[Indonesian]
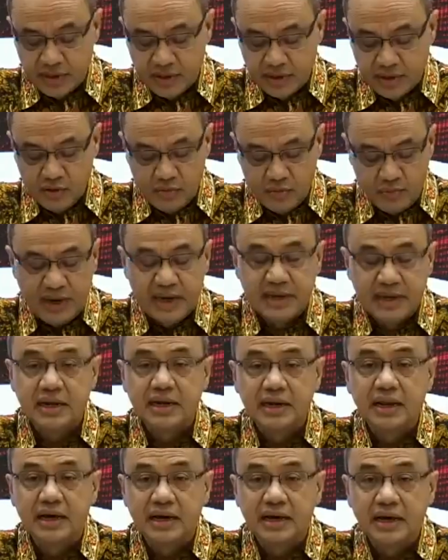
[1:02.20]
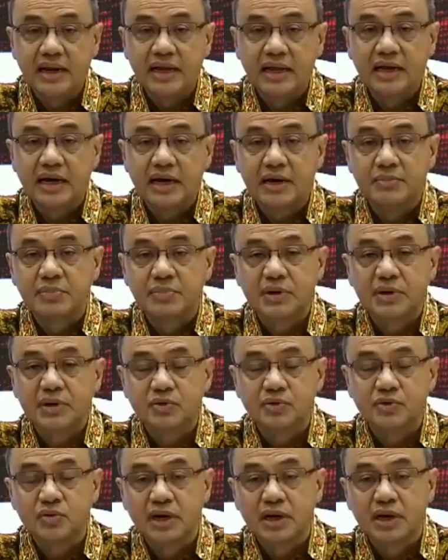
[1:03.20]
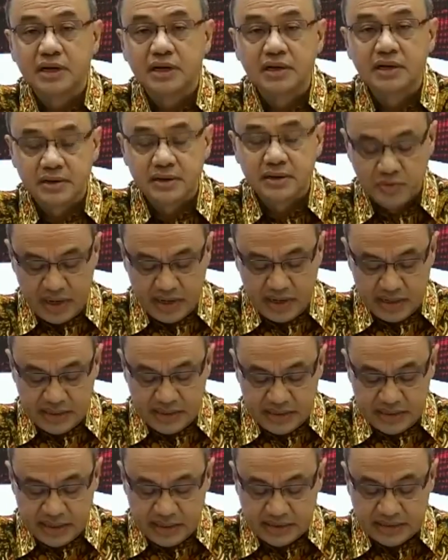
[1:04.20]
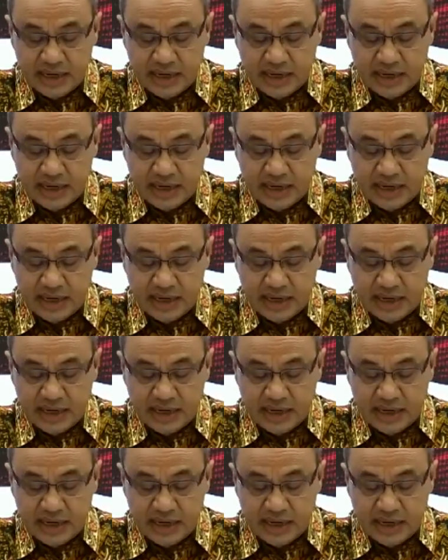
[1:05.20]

upaya dan langkah-langkah perlindungan WNI yang